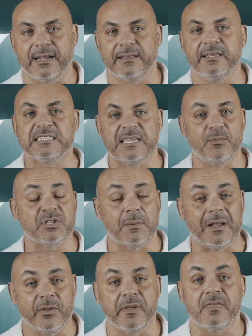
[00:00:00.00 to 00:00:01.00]
grande, estamos
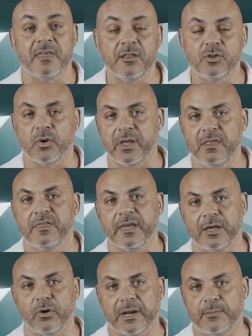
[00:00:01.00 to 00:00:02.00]
hablando de 115
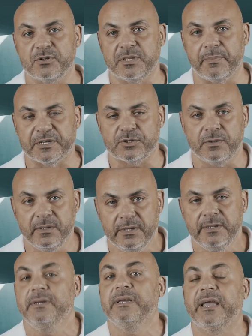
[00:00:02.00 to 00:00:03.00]
kilogramos de peso,
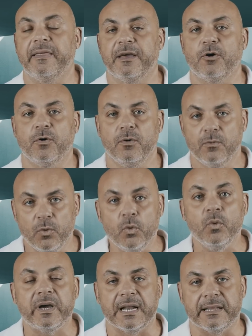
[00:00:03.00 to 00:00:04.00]
que dejó
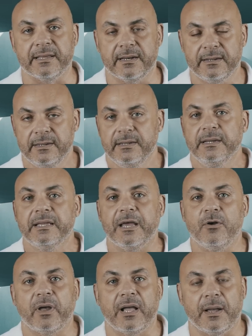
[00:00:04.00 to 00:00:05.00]
un cráter que
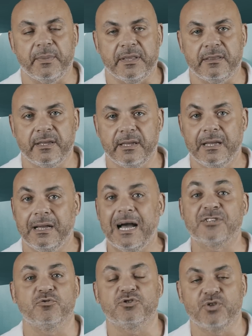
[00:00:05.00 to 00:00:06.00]
lógicamente
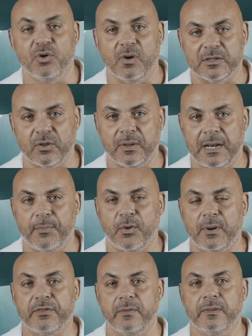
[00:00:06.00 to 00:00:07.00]
asustó a toda la
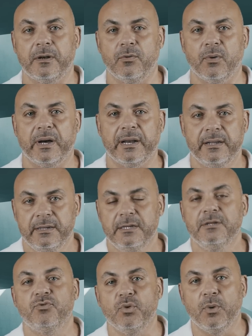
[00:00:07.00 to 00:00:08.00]
población del lugar,
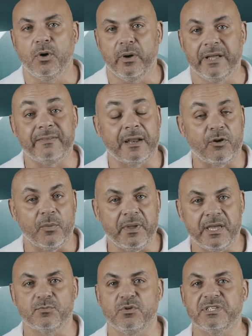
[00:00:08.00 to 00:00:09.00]
tuvo, entre
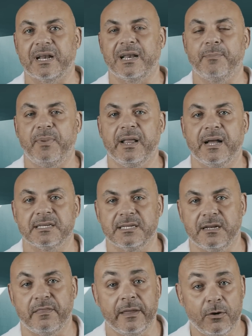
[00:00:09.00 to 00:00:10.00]
comillas, muchas réplicas
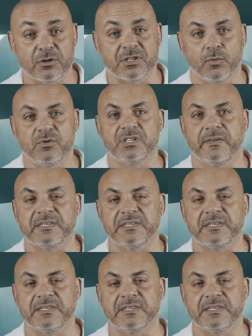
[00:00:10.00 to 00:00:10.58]
en el cielo según se